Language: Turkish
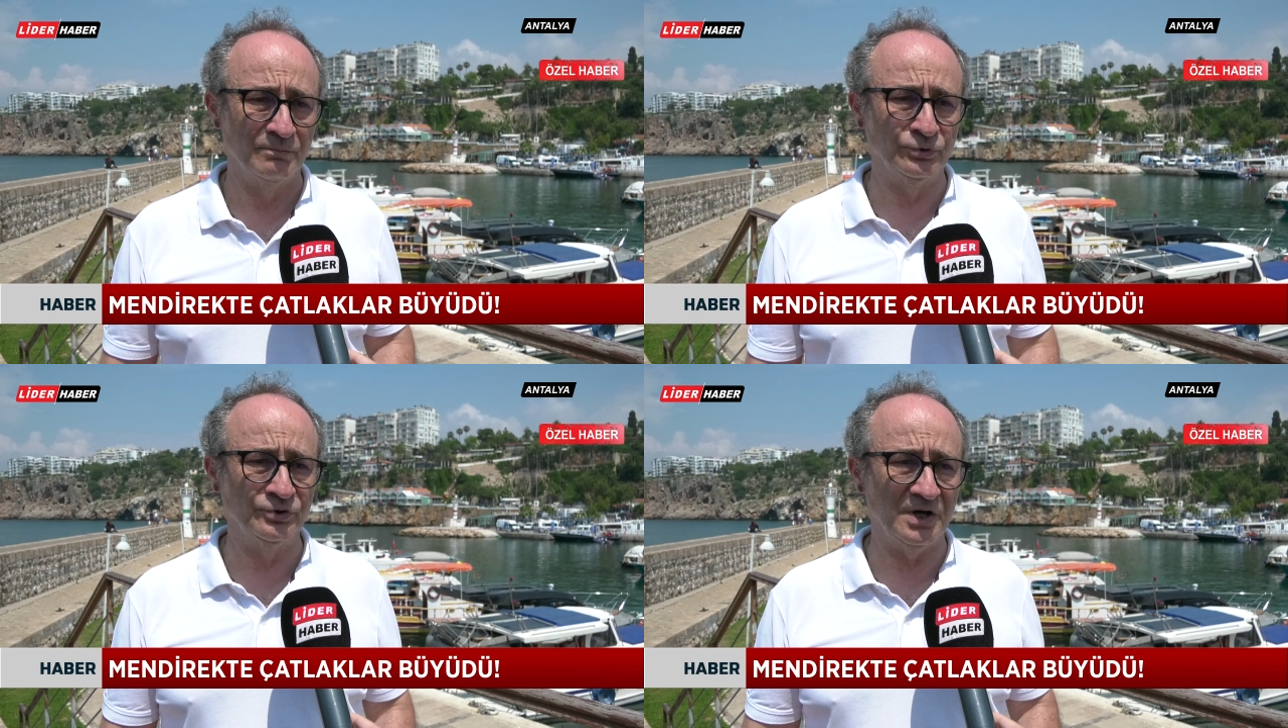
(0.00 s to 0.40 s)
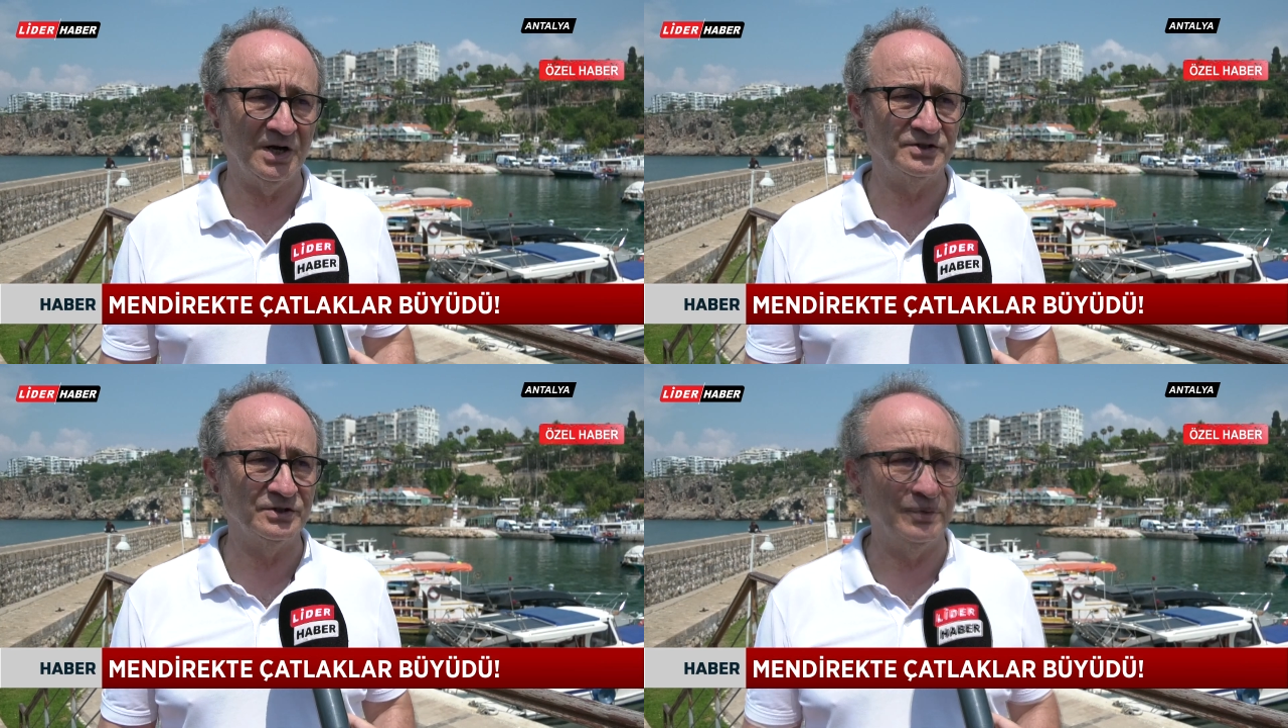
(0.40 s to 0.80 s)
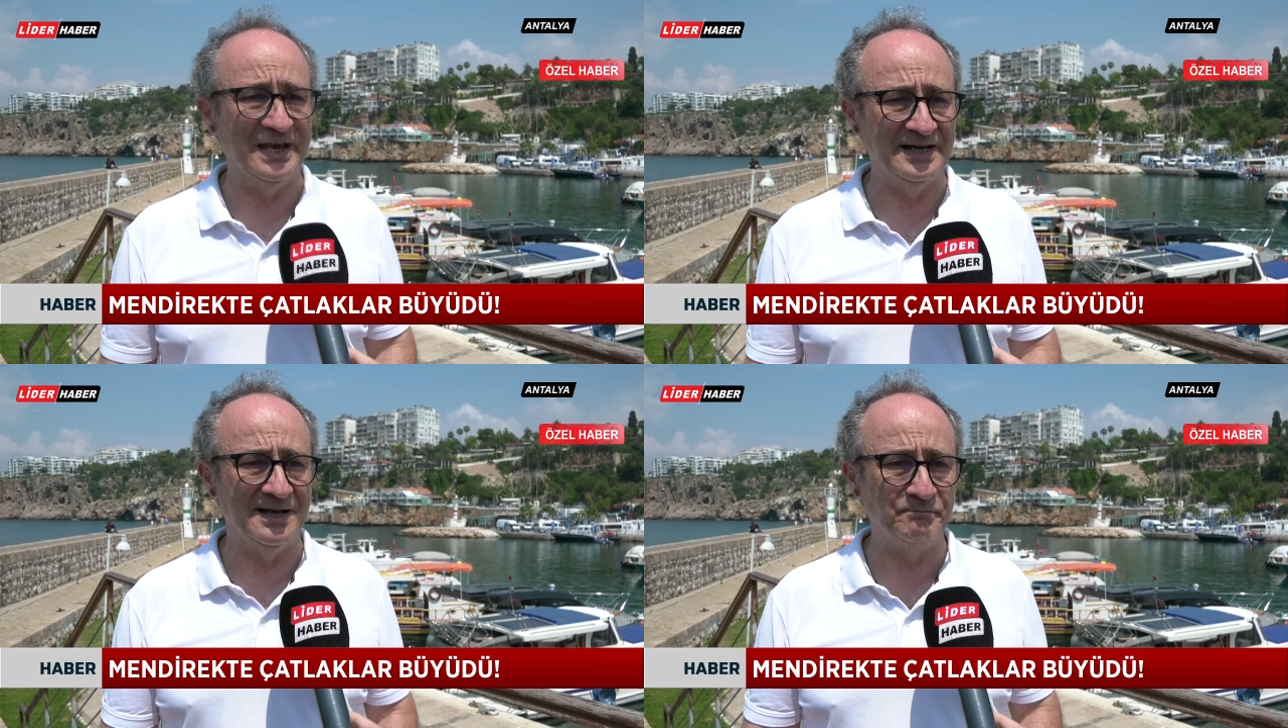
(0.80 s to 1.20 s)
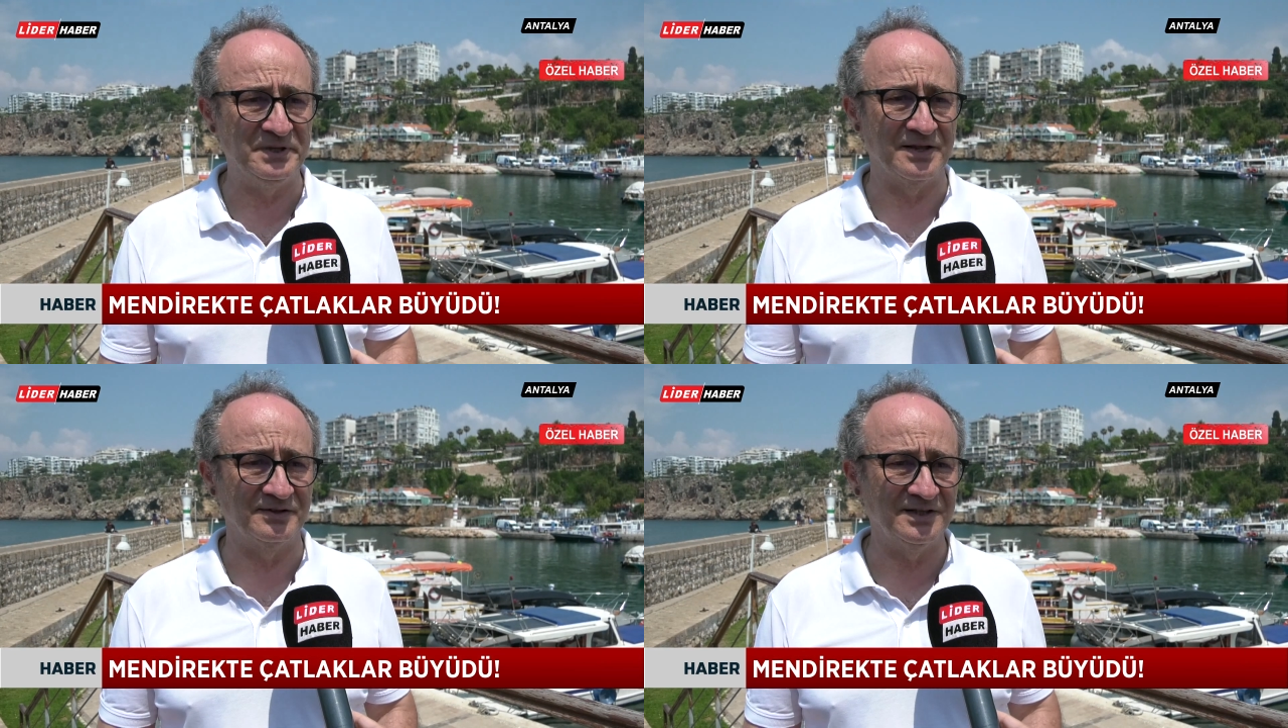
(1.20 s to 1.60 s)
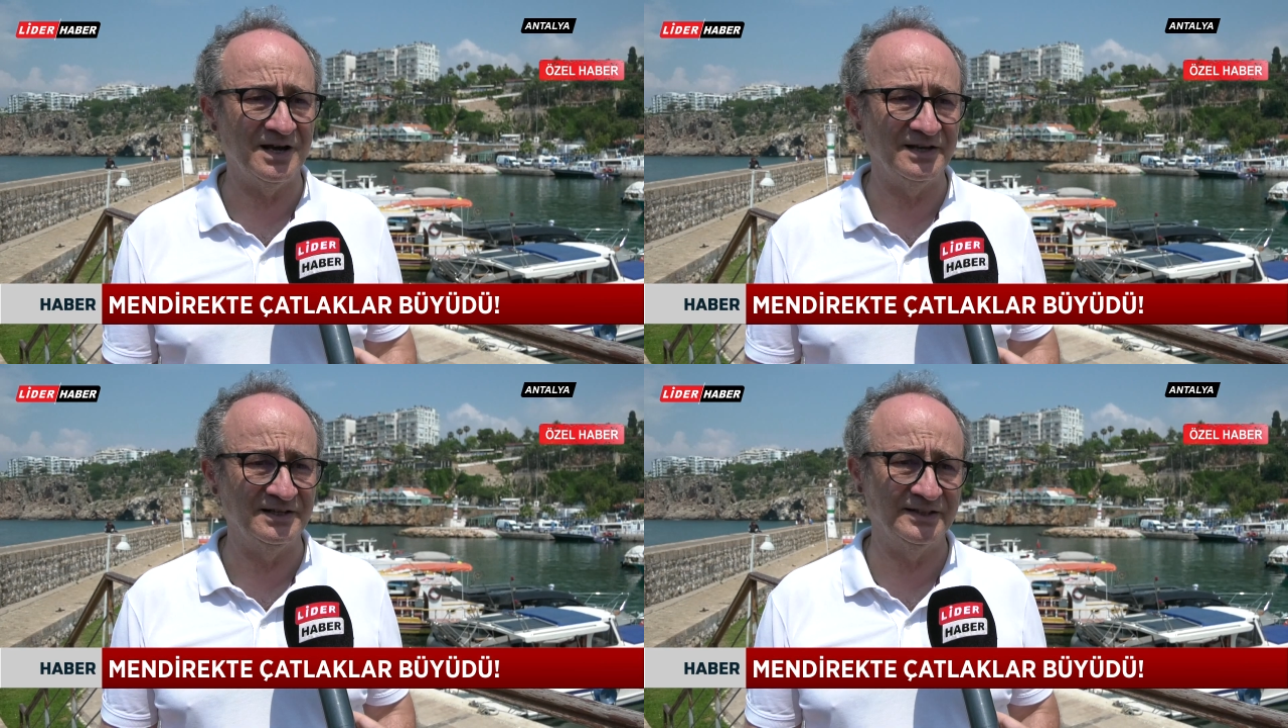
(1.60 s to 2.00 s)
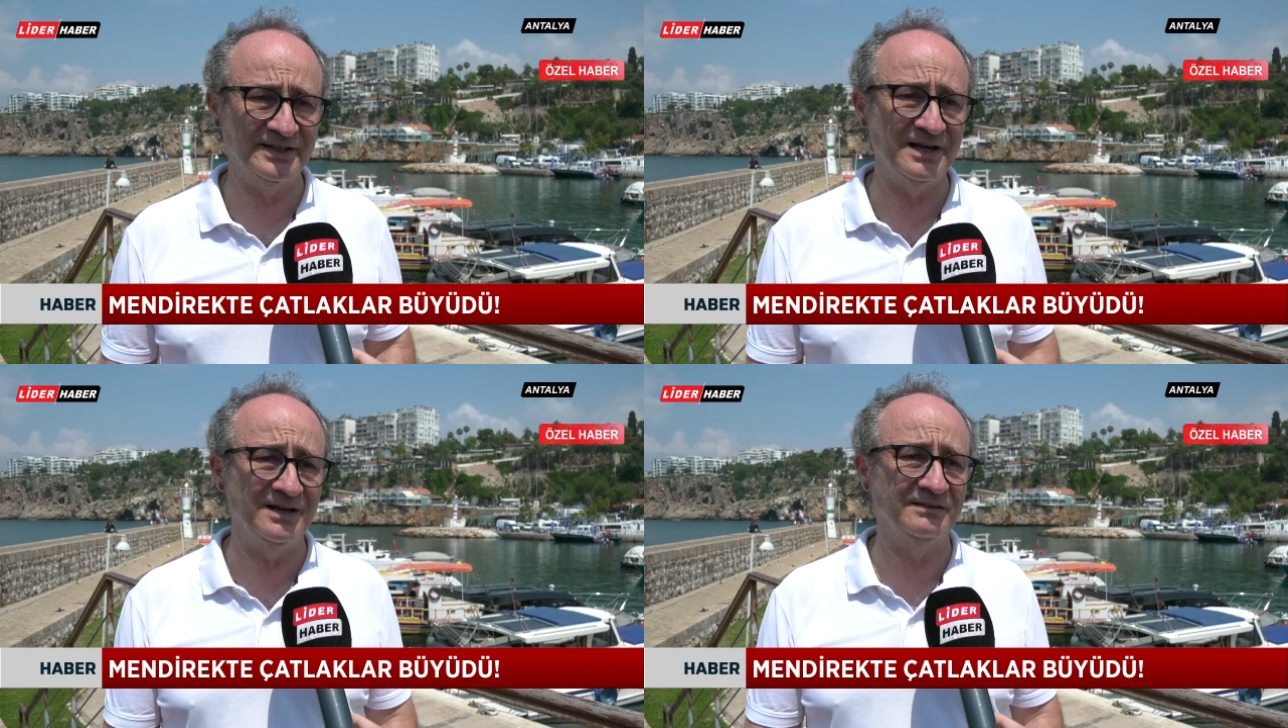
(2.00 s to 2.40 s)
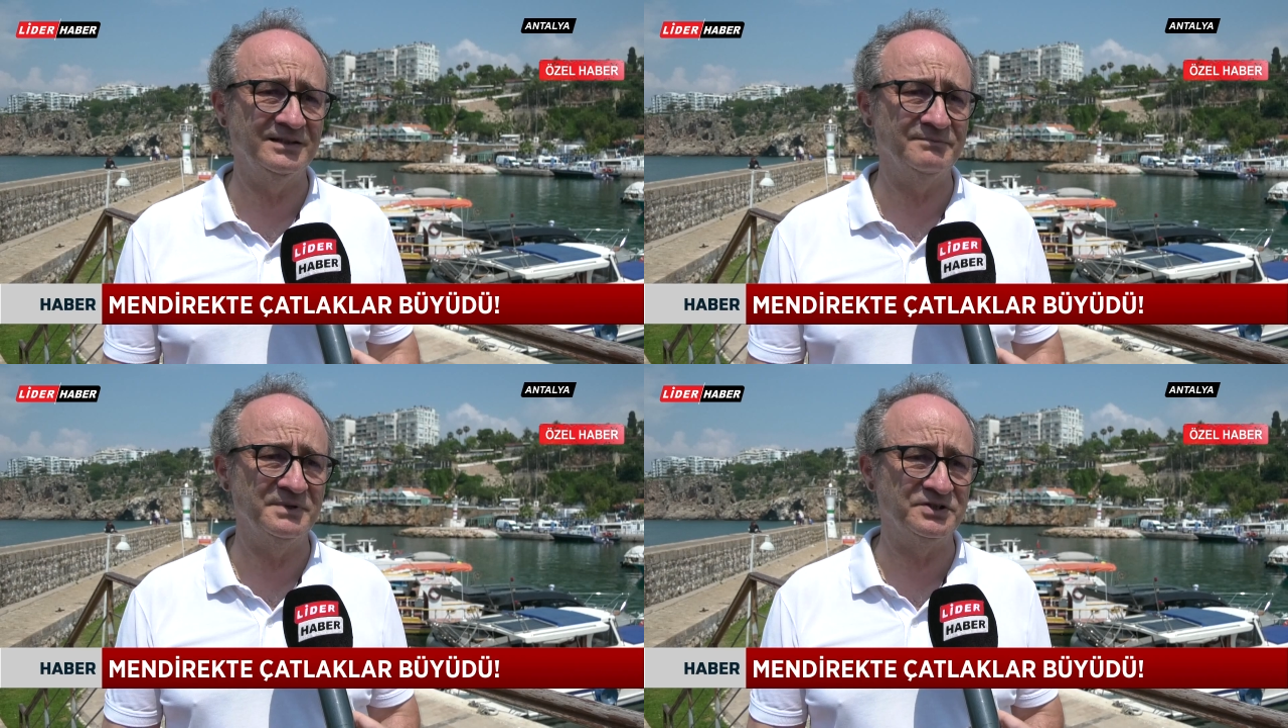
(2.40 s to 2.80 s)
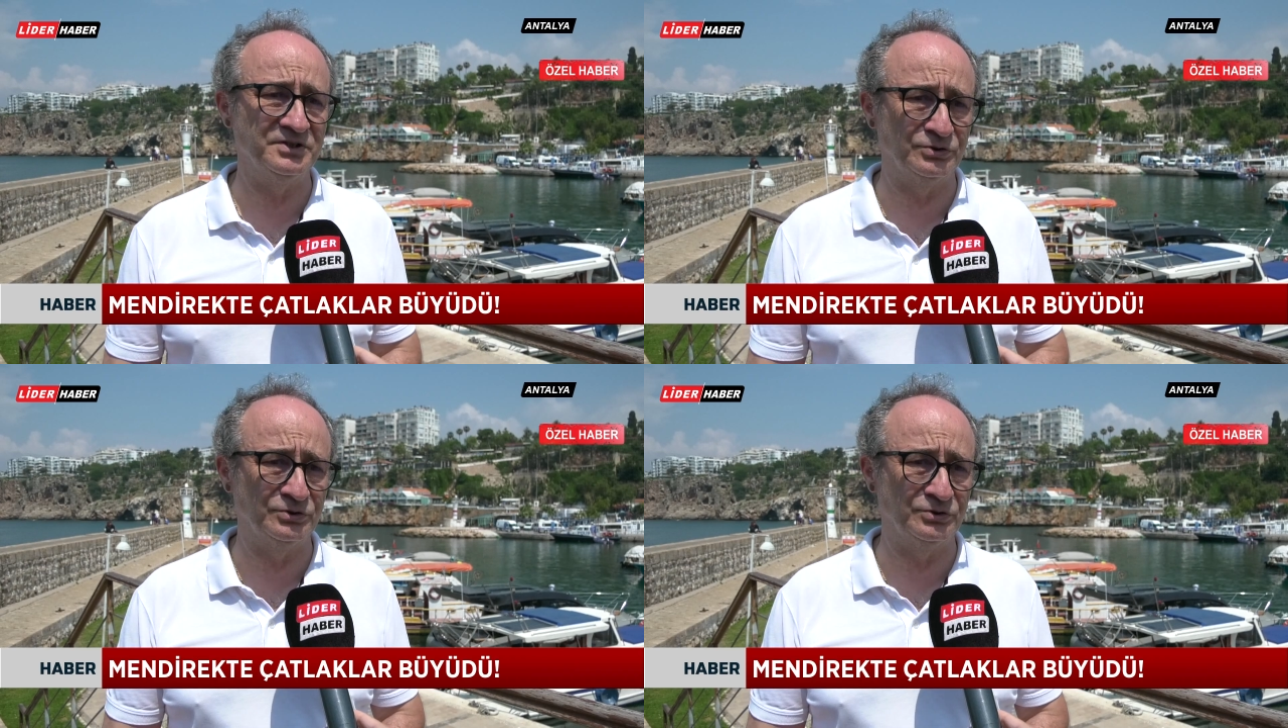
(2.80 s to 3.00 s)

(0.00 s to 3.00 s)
Bunun acil eylem planı dahilinde değerlendirilmesini